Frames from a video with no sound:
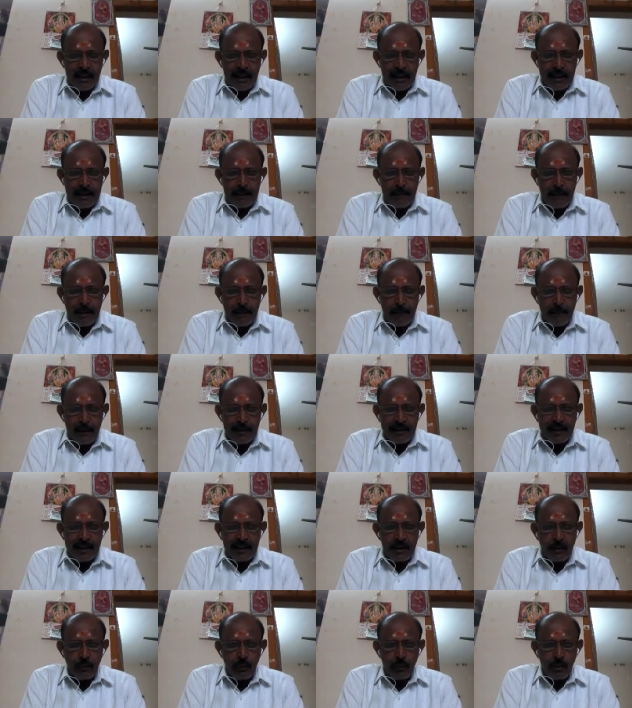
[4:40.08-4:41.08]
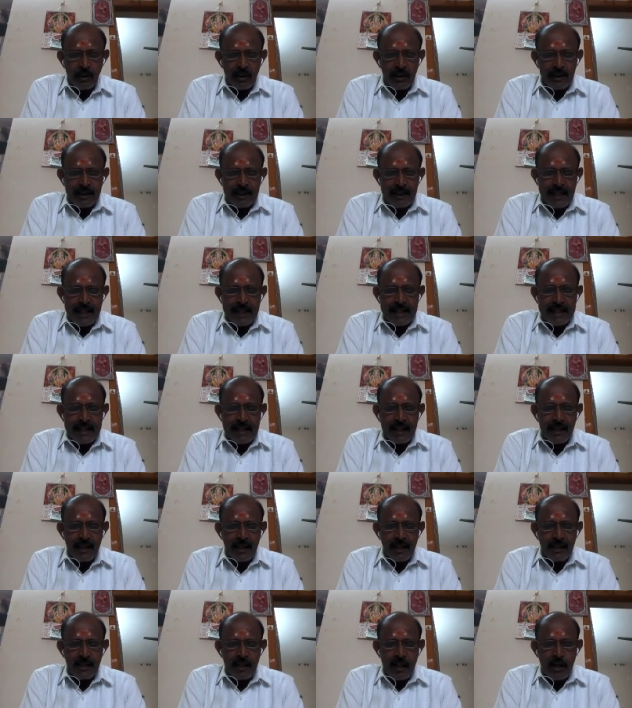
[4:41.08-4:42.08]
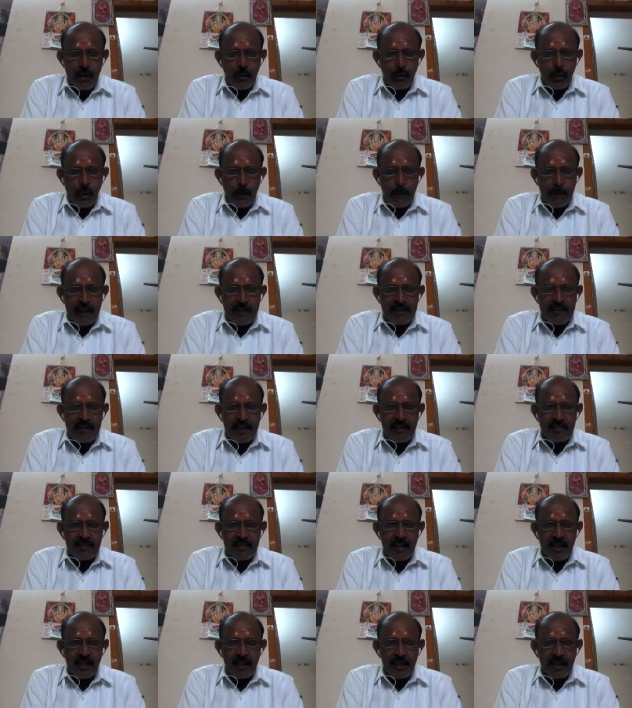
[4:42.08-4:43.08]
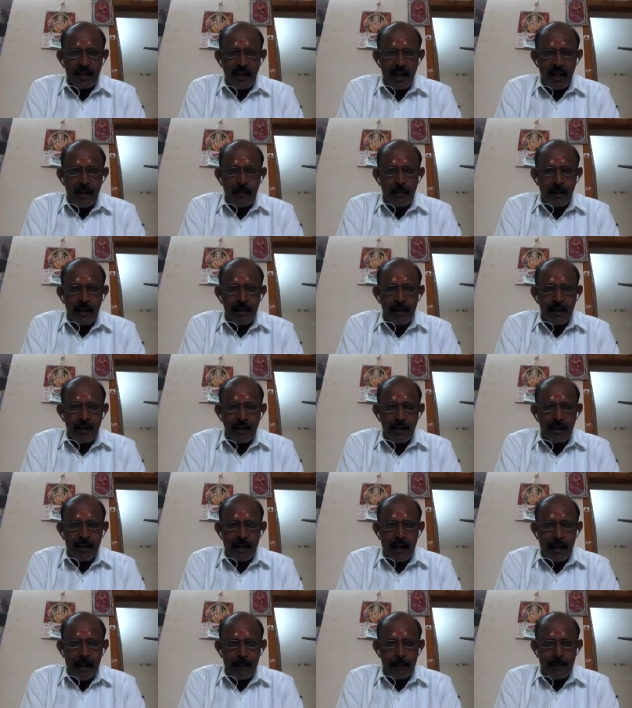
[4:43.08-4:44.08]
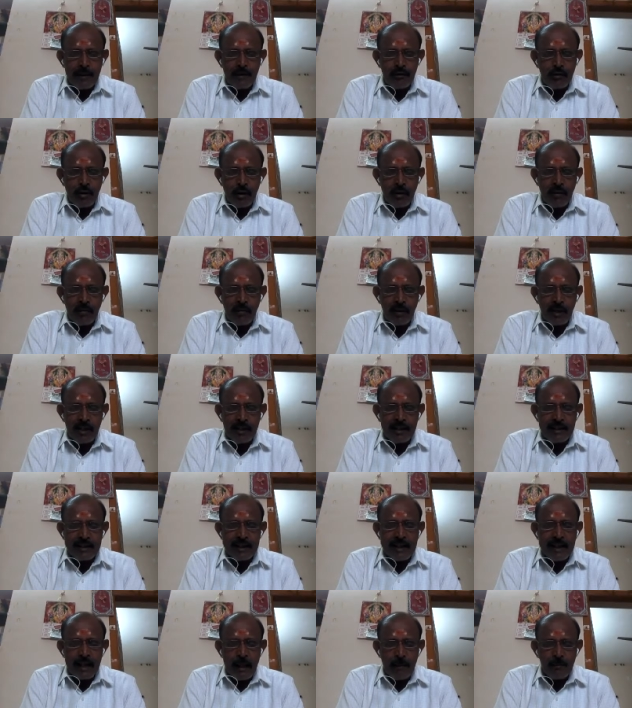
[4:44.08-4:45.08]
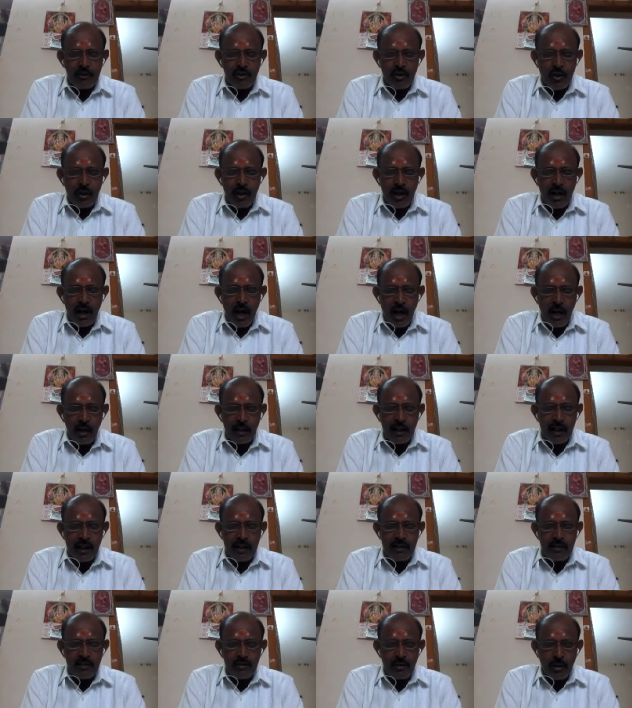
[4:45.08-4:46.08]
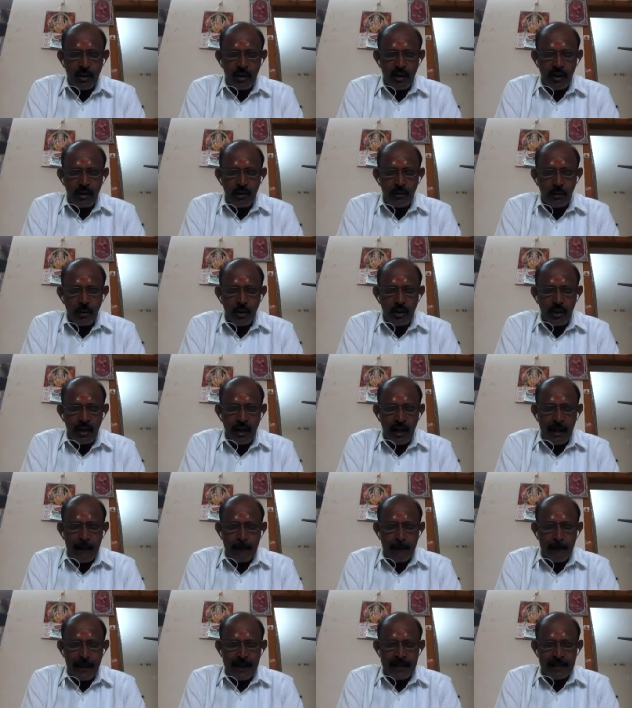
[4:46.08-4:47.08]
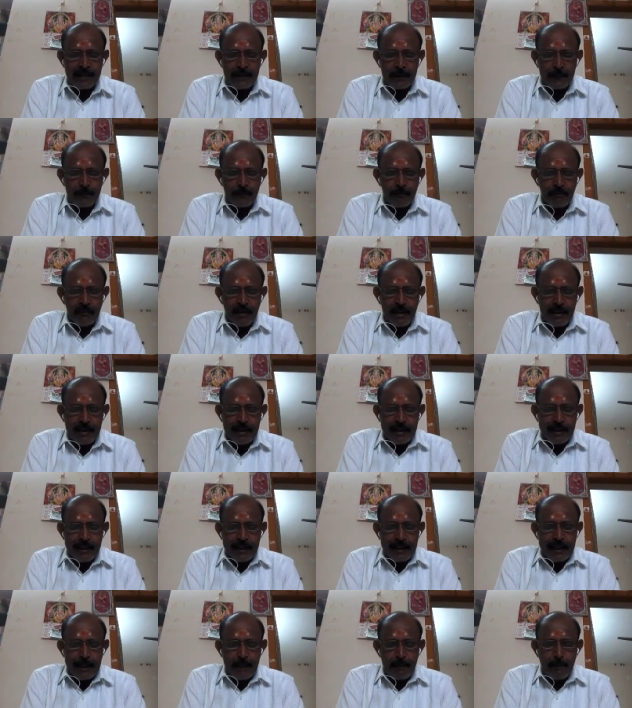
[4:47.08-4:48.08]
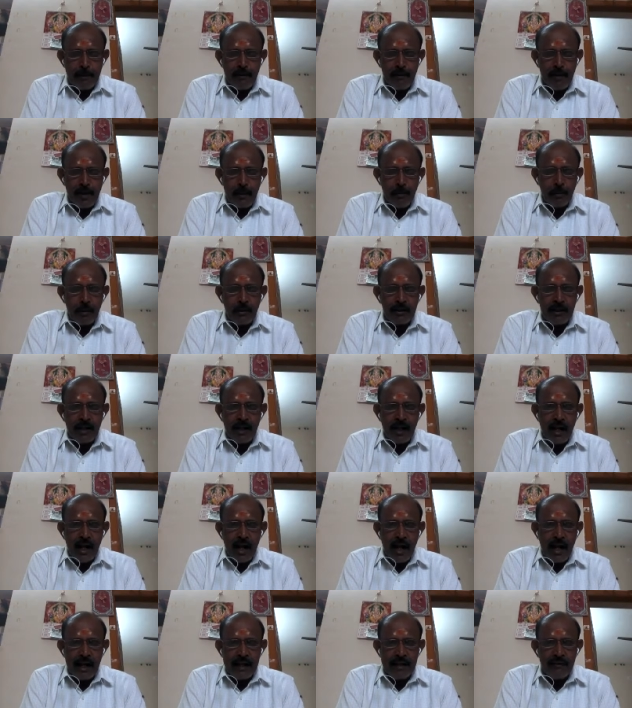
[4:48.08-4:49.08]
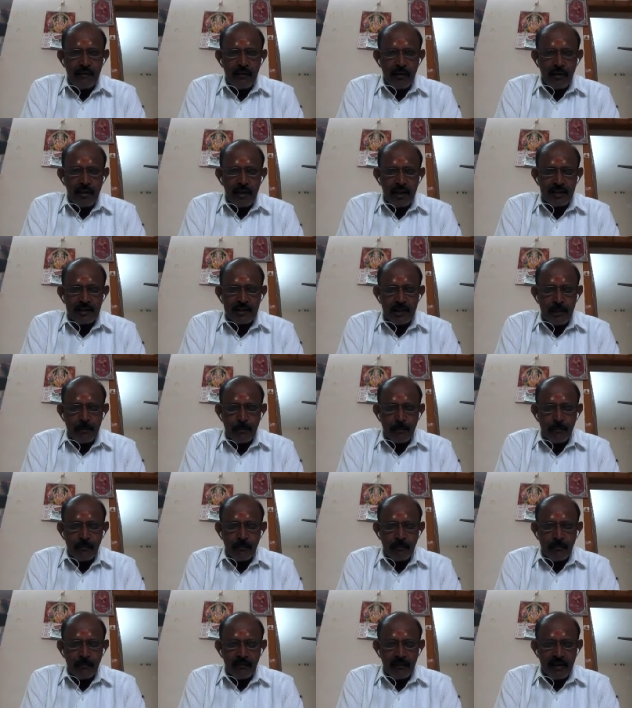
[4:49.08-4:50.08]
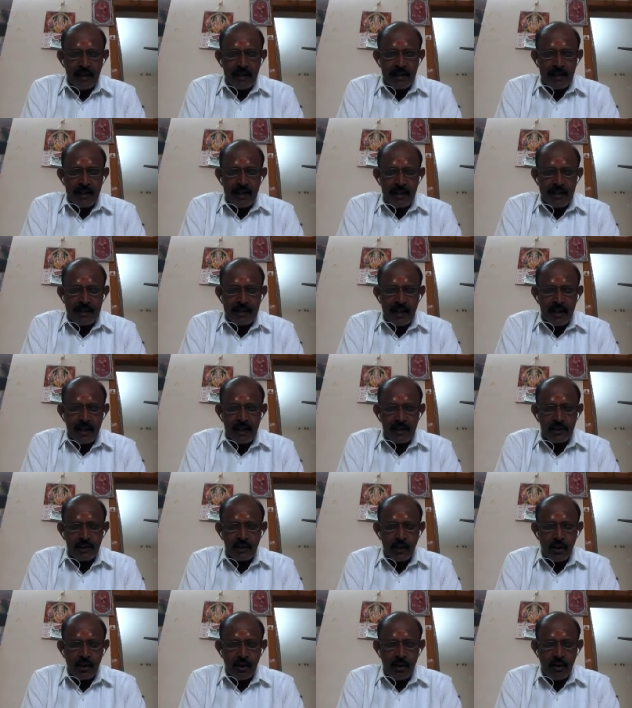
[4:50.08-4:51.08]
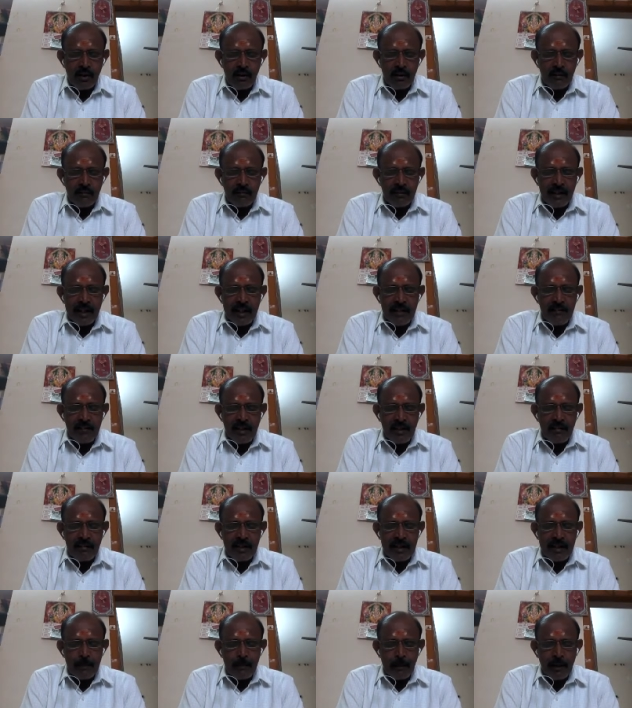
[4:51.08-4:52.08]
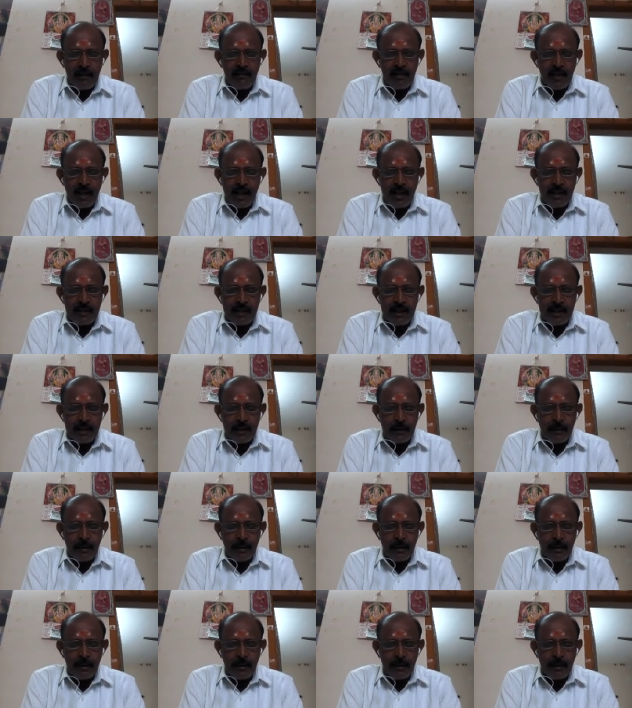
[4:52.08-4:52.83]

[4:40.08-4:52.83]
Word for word: இது பண்ணி பார்த்தீங்கன்னா உங்களுக்கு ஏன் என்னங்கிற தெரியும் குரு பயிற்சியாச்சு எங்களுக்கு நல்ல பலன் நடக்கலை அப்படின்னு சொல்கிறவங்களுக்கு இதை நாம் சொல்லலாம் எடுத்து சொல்கிறதுக்கு ஒரு நல்ல பாயிண்ட்டு இடுப்பில் வரும்போது அழிவு நஷ்டம் எதுக்கு எடுத்தாலும் நஷ்டம் வெளியே வர வேண்டிய பணம் வராது